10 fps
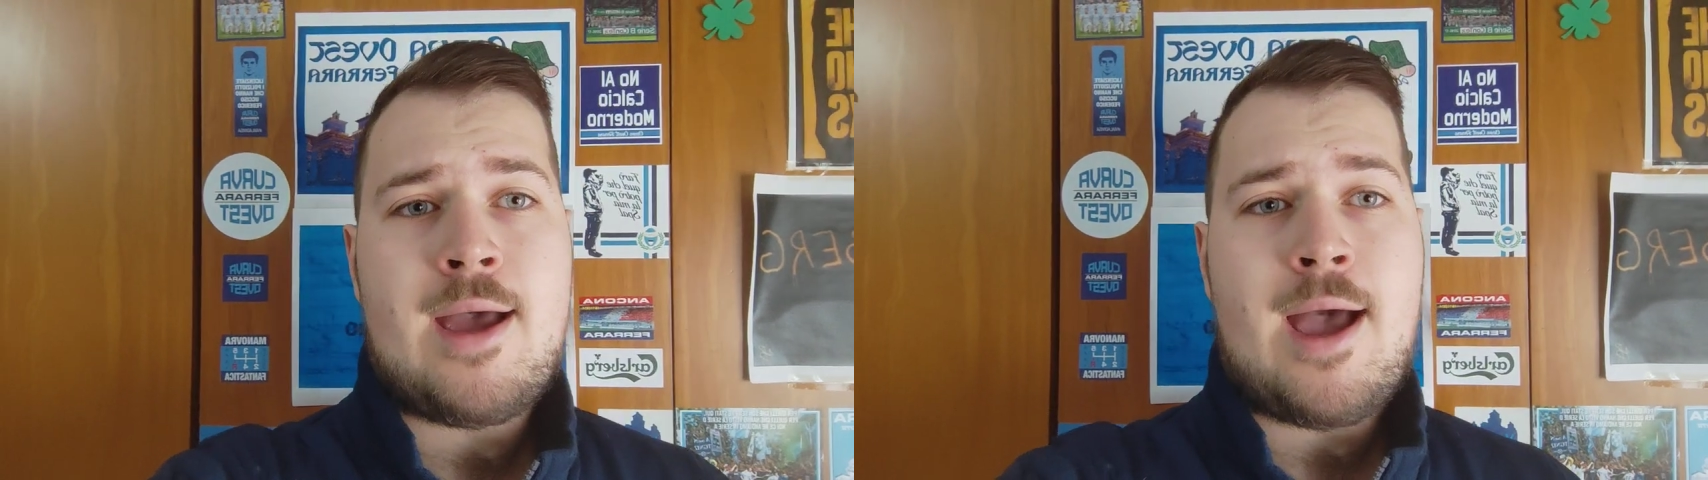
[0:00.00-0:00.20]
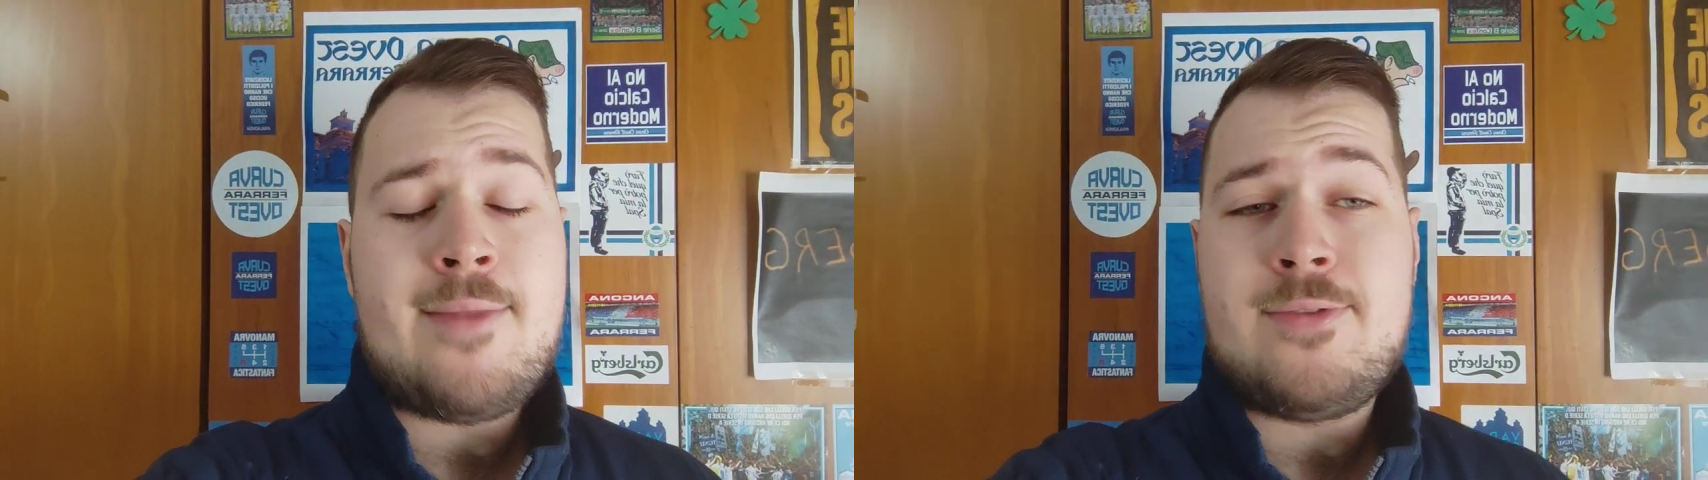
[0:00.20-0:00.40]

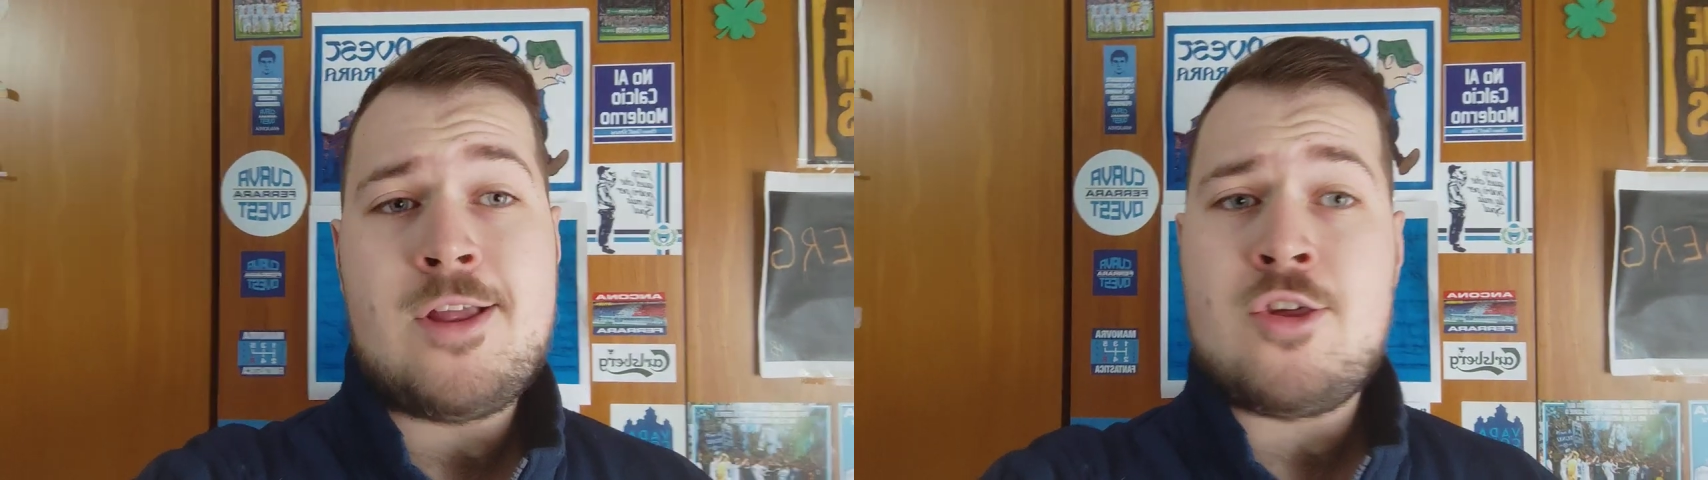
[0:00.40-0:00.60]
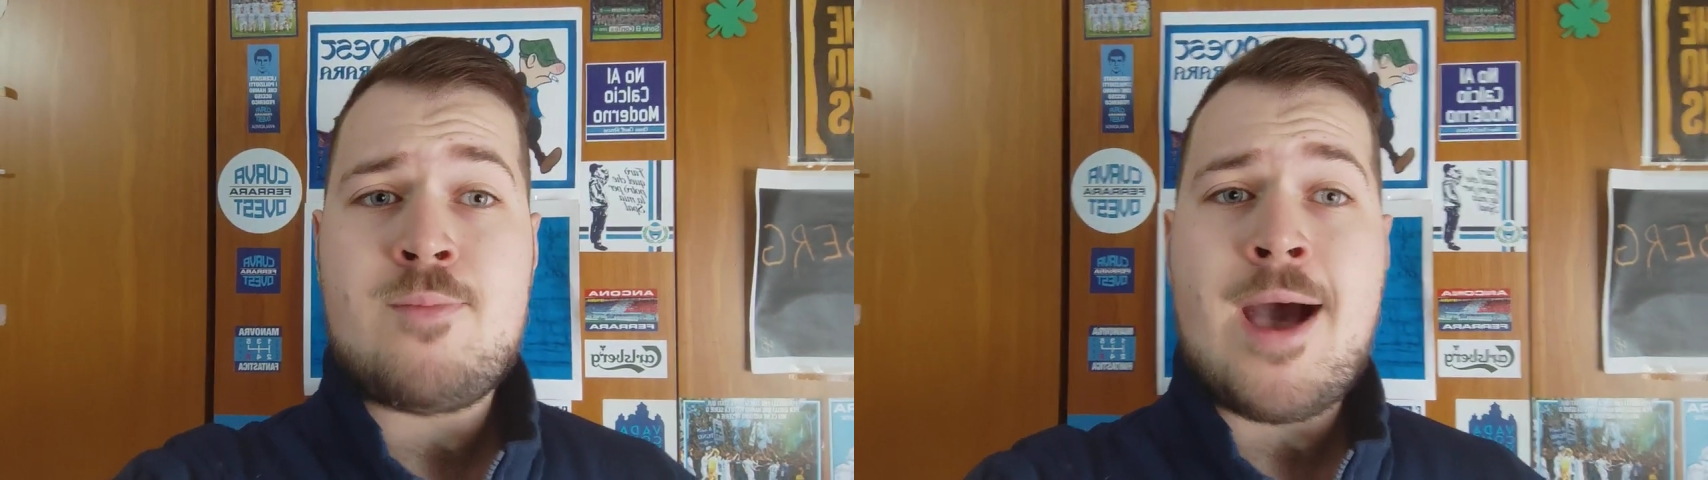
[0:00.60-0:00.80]

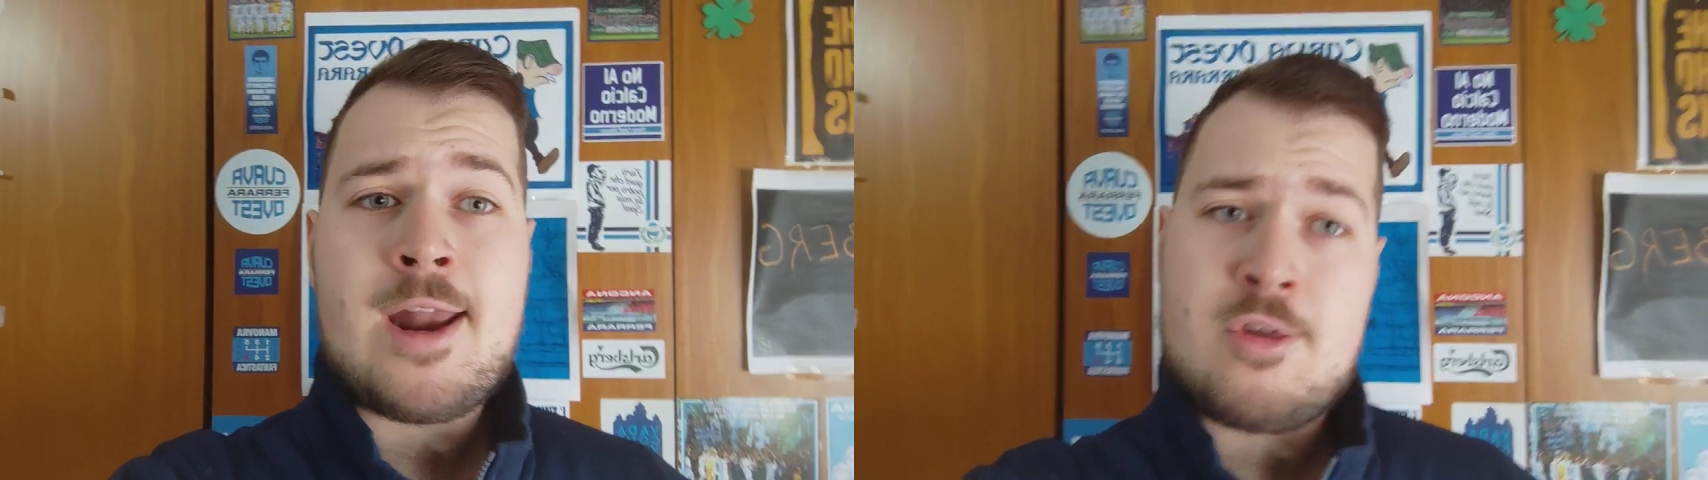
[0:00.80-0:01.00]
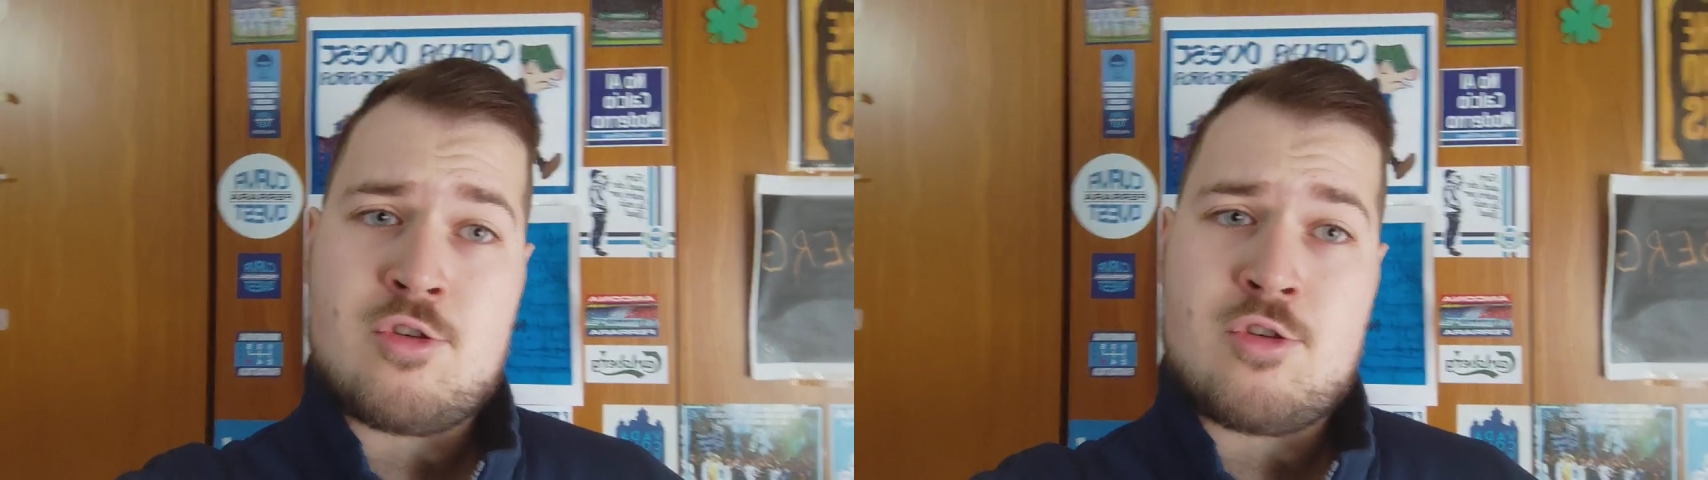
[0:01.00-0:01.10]
anticipare